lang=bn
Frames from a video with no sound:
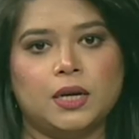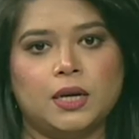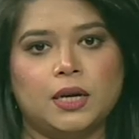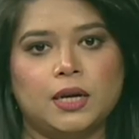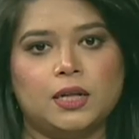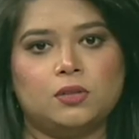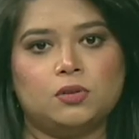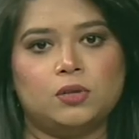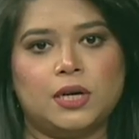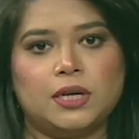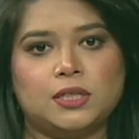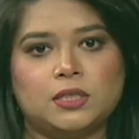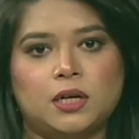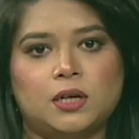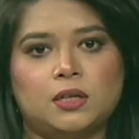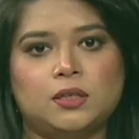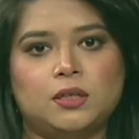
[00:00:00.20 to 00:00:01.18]
ঈদুল
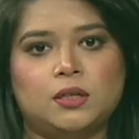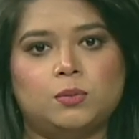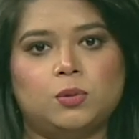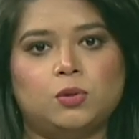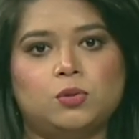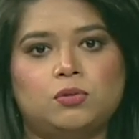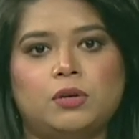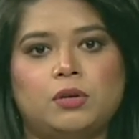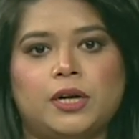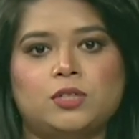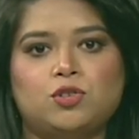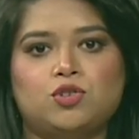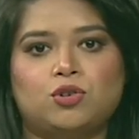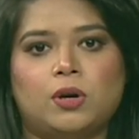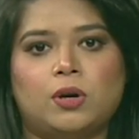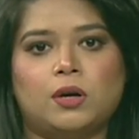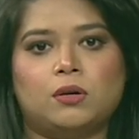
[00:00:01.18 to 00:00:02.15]
আজহার দিন বগুড়ায়
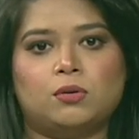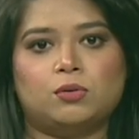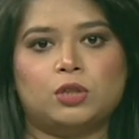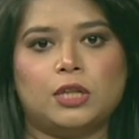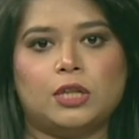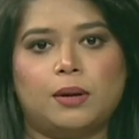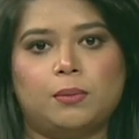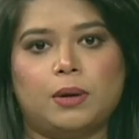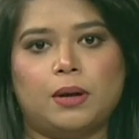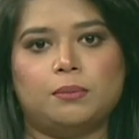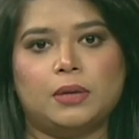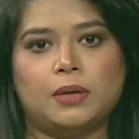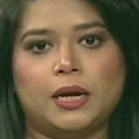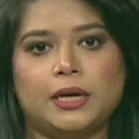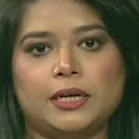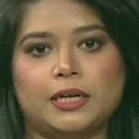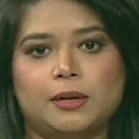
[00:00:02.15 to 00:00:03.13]
জোড়া হত্যা
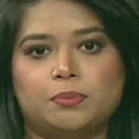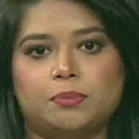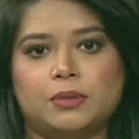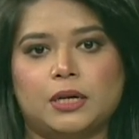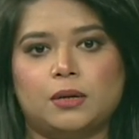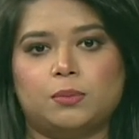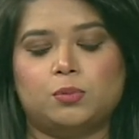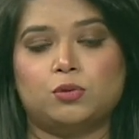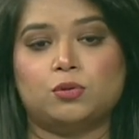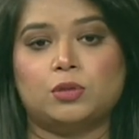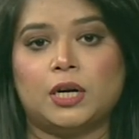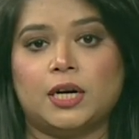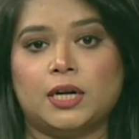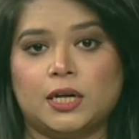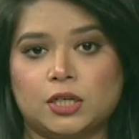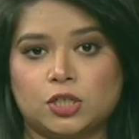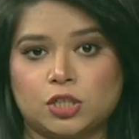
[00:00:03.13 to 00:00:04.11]
মামলায় গ্রেপ্তার
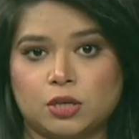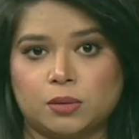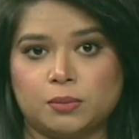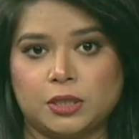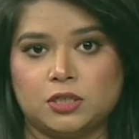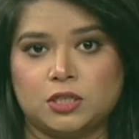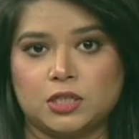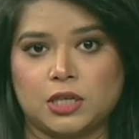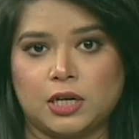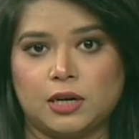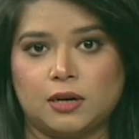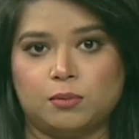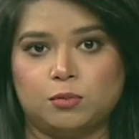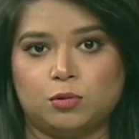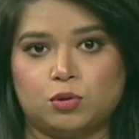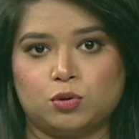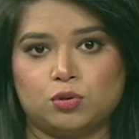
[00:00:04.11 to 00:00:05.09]
প্রধান আসামি জেলা
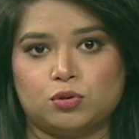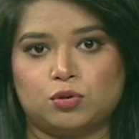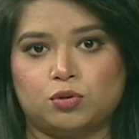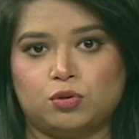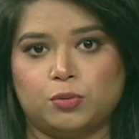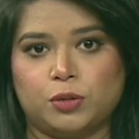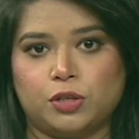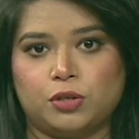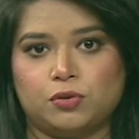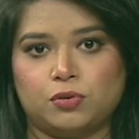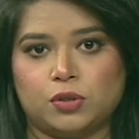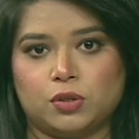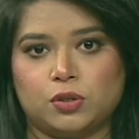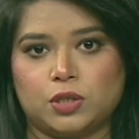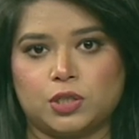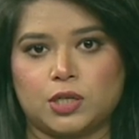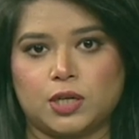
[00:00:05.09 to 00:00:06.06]
মোটর শ্রমিক
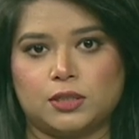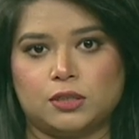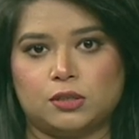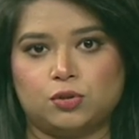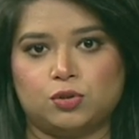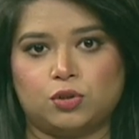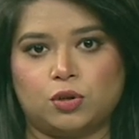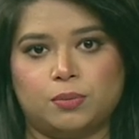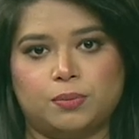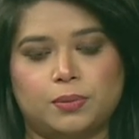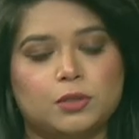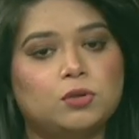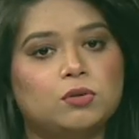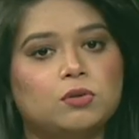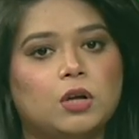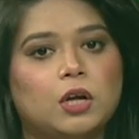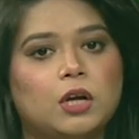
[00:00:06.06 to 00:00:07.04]
ইউনিয়নের সাধারণ
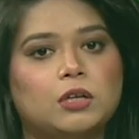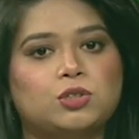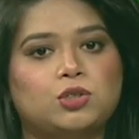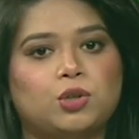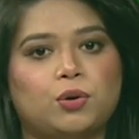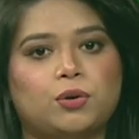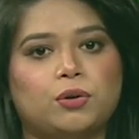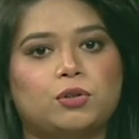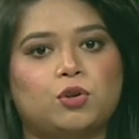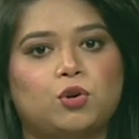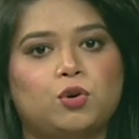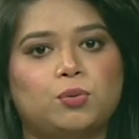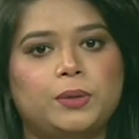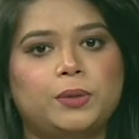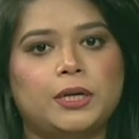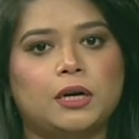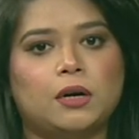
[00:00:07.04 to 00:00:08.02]
সম্পাদক সৈয়দ
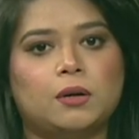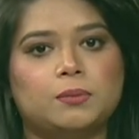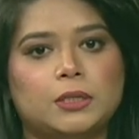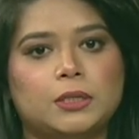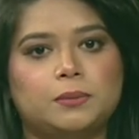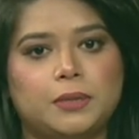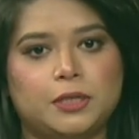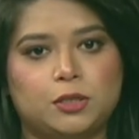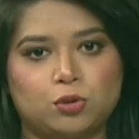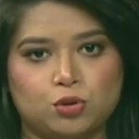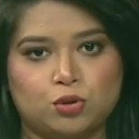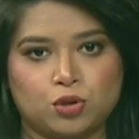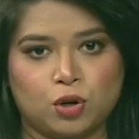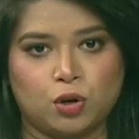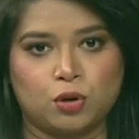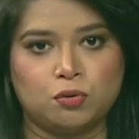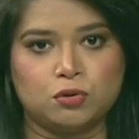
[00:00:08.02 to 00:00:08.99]
কবির আহমেদ মিঠু
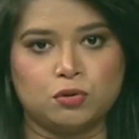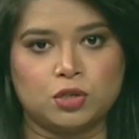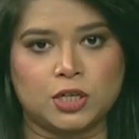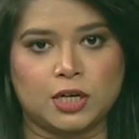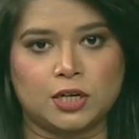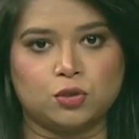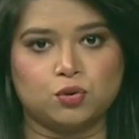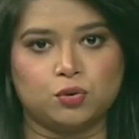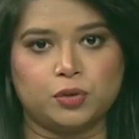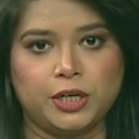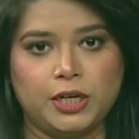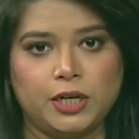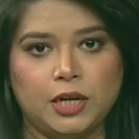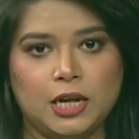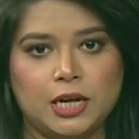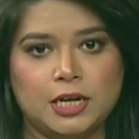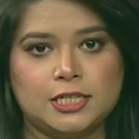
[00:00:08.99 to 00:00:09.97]
সহ চারজনের
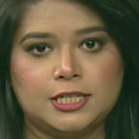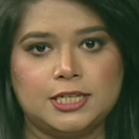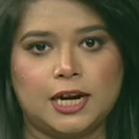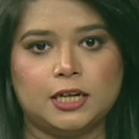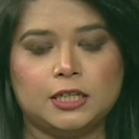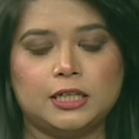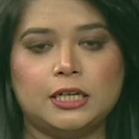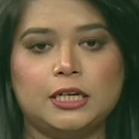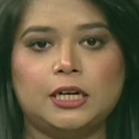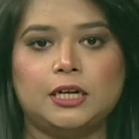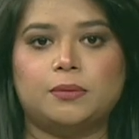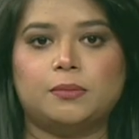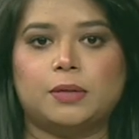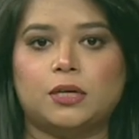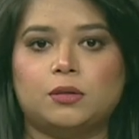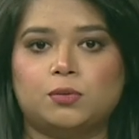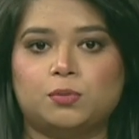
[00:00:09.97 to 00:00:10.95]
চার দিনের
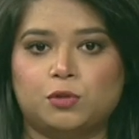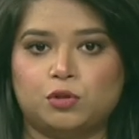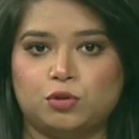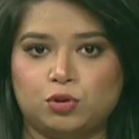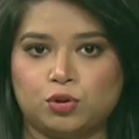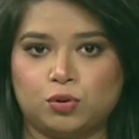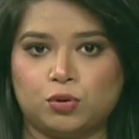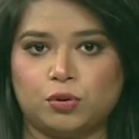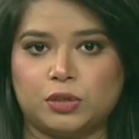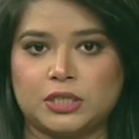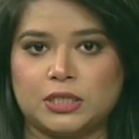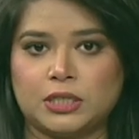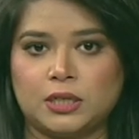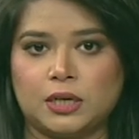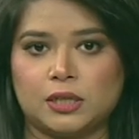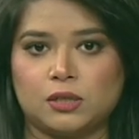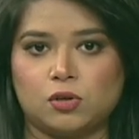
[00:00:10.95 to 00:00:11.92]
রিমান্ড মঞ্জুর
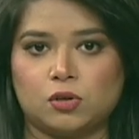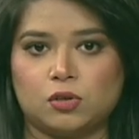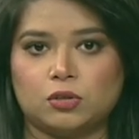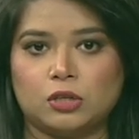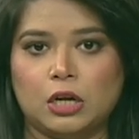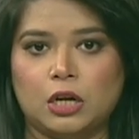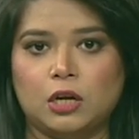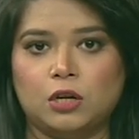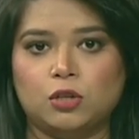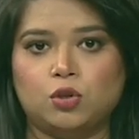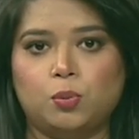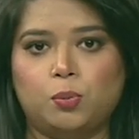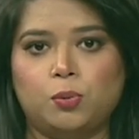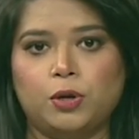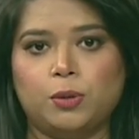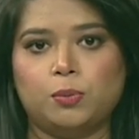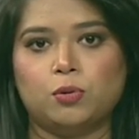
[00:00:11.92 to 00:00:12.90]
করেছেন আদালত
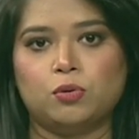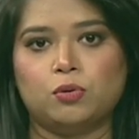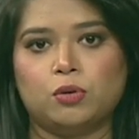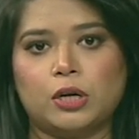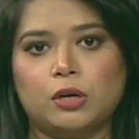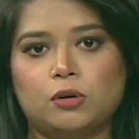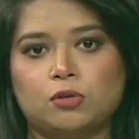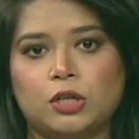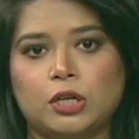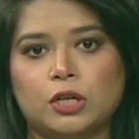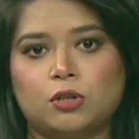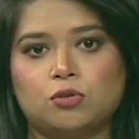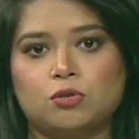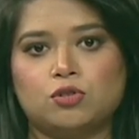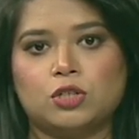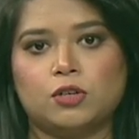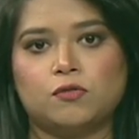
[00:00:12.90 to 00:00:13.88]
দুপুরে বগুড়ার
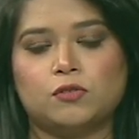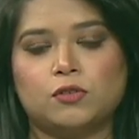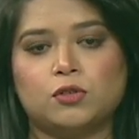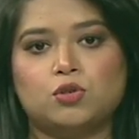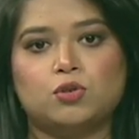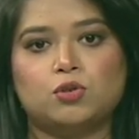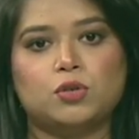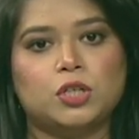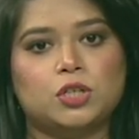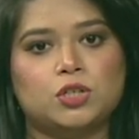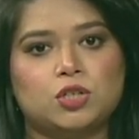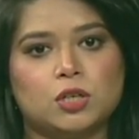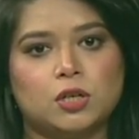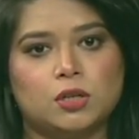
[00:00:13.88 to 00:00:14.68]
অতিরিক্ত চিফ জুডিশিয়াল